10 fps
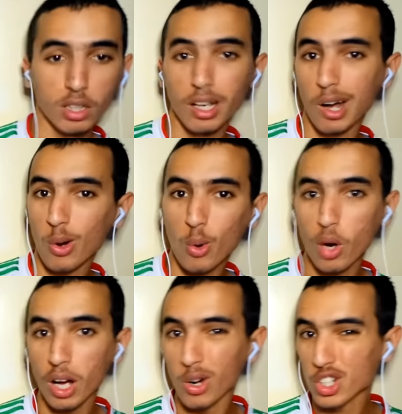يا
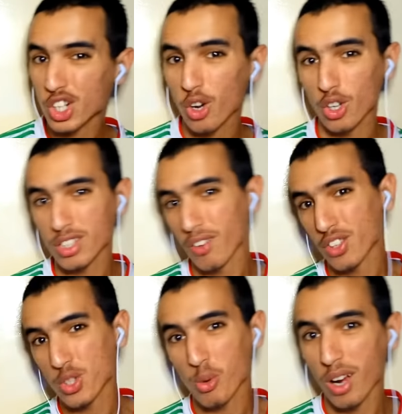خويا واش خو
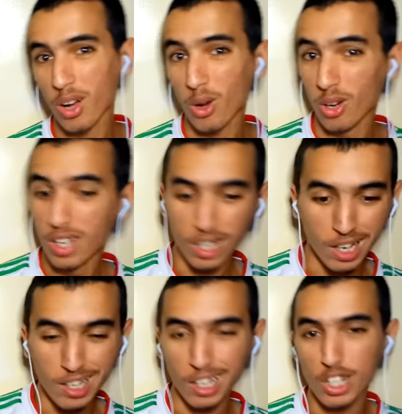صافي شويه خو
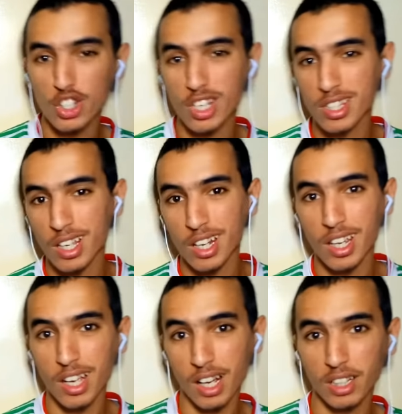انا نحكي
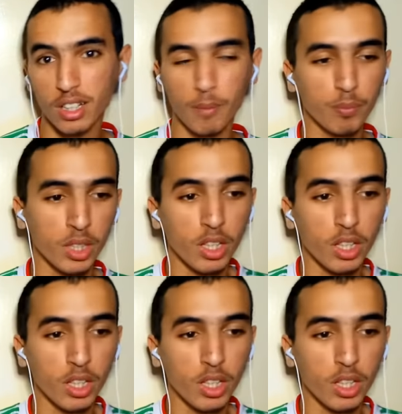جزائري هكذا